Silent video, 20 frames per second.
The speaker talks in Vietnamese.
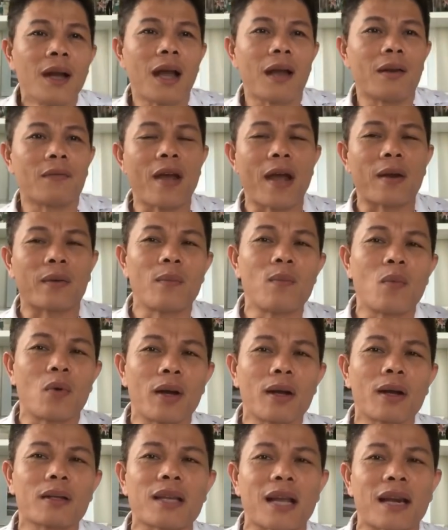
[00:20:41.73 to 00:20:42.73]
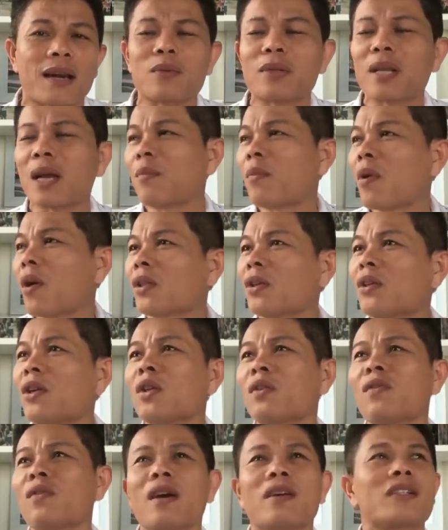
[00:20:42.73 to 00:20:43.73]
à, vào trong một cái khách sạn năm sao mọi thứ nó
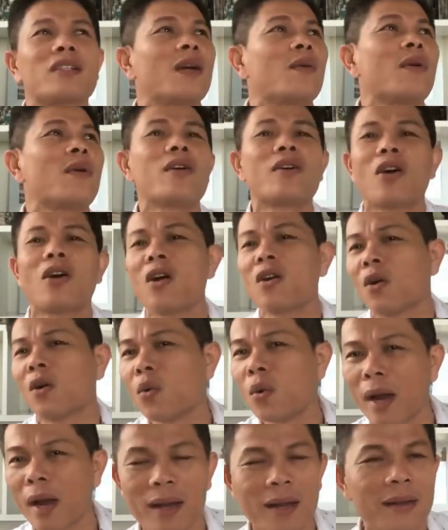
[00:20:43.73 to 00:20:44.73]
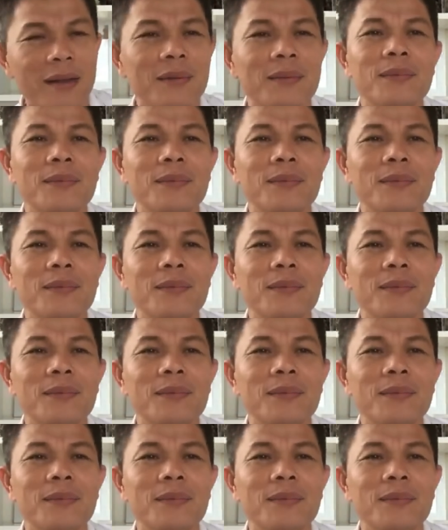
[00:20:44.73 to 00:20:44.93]
tuyệt vời sao nói khó ngủ quá